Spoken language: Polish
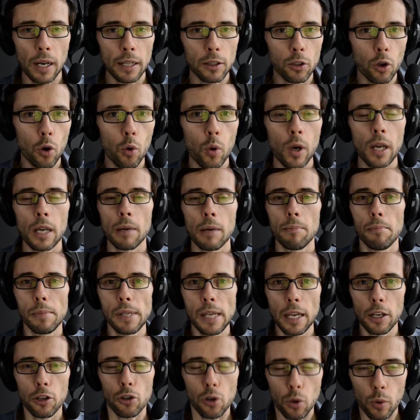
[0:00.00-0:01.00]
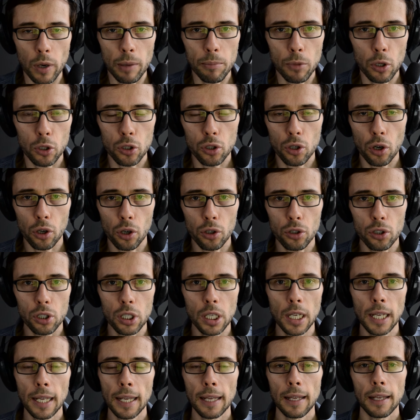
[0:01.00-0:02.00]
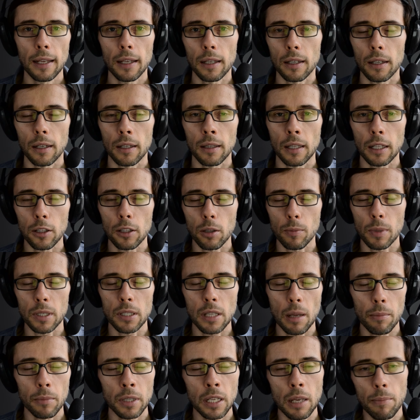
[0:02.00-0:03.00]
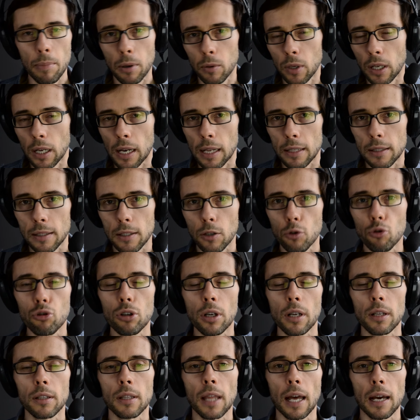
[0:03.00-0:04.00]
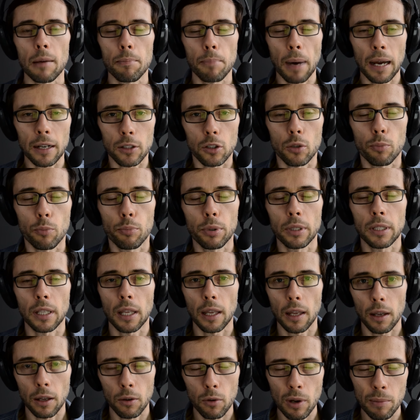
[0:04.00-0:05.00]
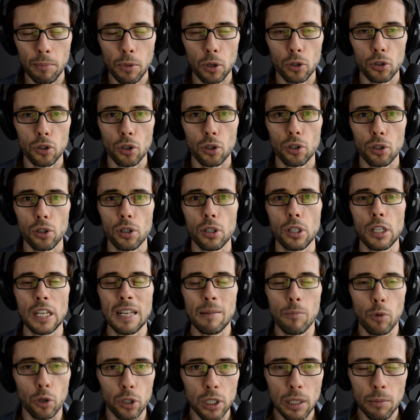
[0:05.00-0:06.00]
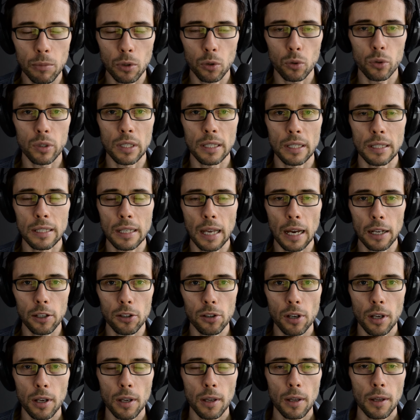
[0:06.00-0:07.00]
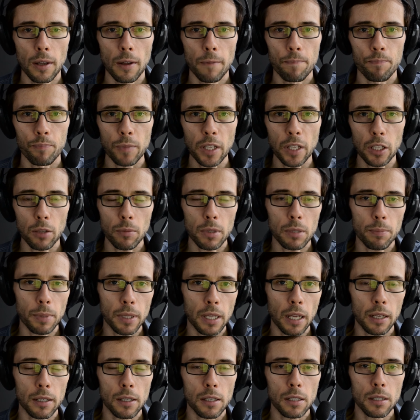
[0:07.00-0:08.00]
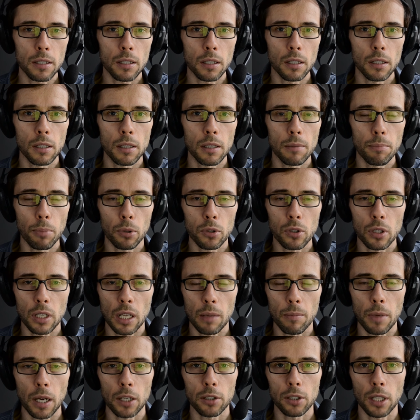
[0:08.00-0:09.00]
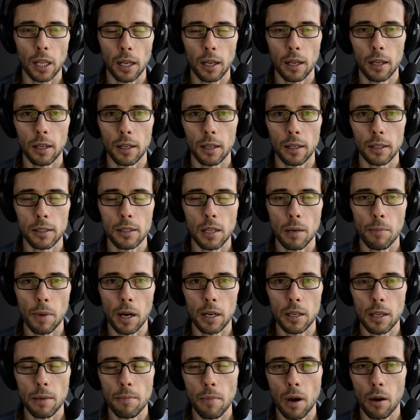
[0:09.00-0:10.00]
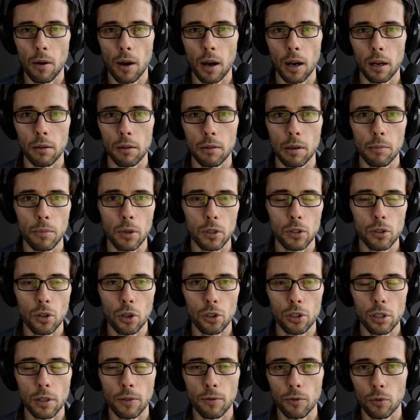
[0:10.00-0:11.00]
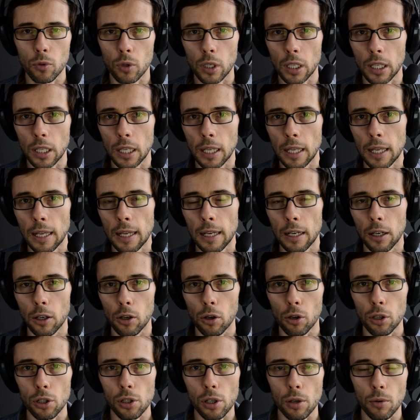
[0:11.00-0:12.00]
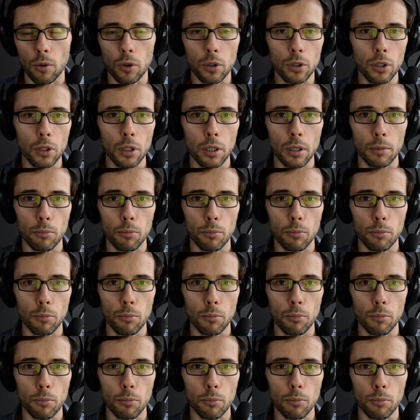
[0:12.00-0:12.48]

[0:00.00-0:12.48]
klatką mniejszą głębię ostrości, Natomiast na niepełnej klatce już tak bardzo płytkiej głębi ostrości nie możemy uzyskać. Natomiast pytanie jest, e, po co nam aż tak ekstremalnie mała głębia ostrości, w której roi się od